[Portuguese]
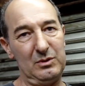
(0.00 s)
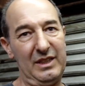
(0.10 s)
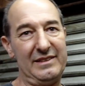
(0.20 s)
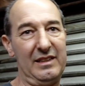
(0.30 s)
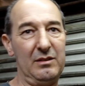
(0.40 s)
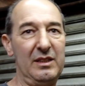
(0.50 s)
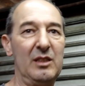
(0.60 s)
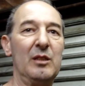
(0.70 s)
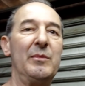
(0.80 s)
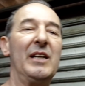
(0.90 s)
desenho de
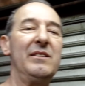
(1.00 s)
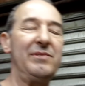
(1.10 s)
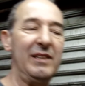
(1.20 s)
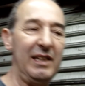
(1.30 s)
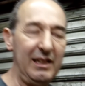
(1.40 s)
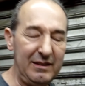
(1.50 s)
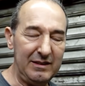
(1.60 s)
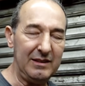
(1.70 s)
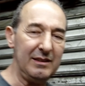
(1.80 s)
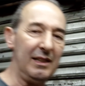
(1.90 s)
câmera
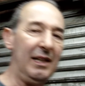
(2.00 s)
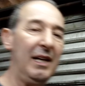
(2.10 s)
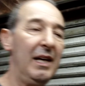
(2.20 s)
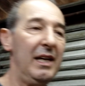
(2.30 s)
diferente, tá?